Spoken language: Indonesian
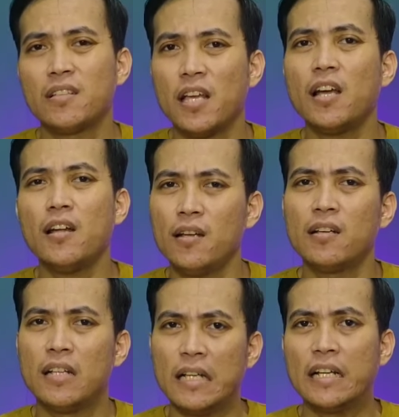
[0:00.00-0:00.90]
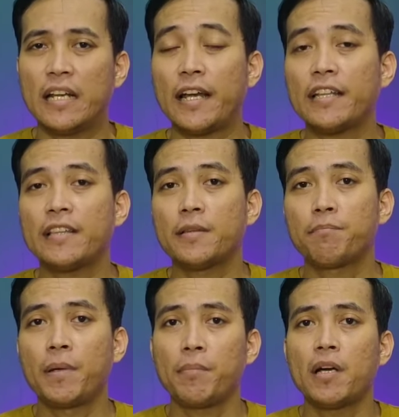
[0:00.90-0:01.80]
Ya, raket
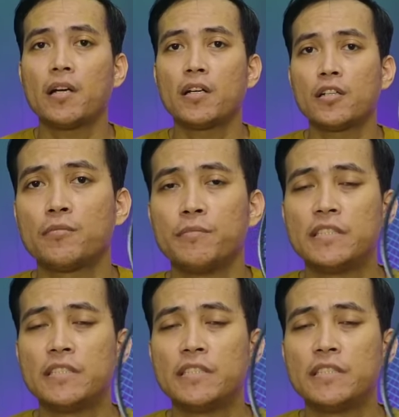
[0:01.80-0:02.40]
memang